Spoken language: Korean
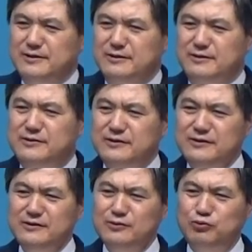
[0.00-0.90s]

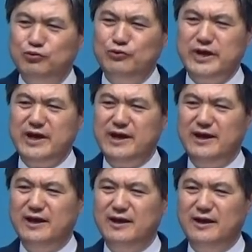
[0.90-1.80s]
그 후에
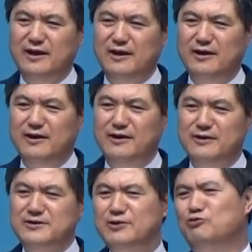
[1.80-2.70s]

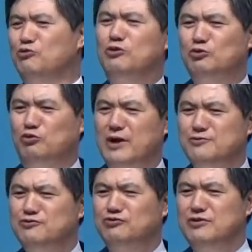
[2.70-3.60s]
이제 누구를
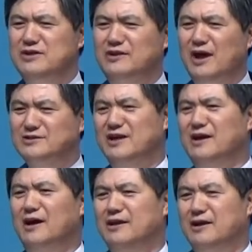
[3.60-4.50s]
도와줄 수 있다
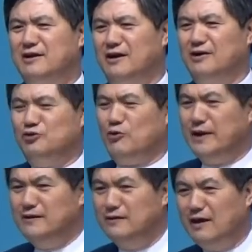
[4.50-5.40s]
생각하니까
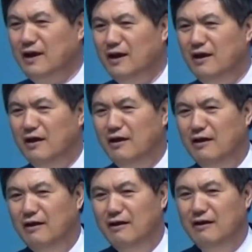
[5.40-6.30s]
좋았는데
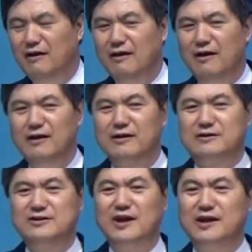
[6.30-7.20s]

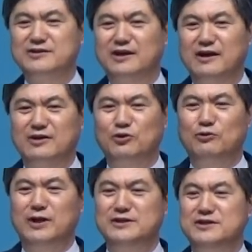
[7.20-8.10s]
그때가 제가
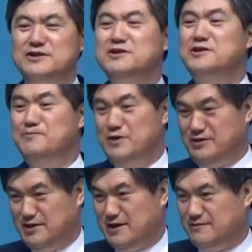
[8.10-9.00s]
결혼한 지 20년
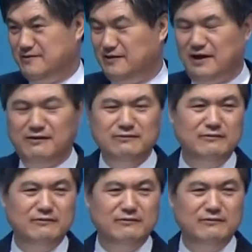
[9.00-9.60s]
됐을 때요.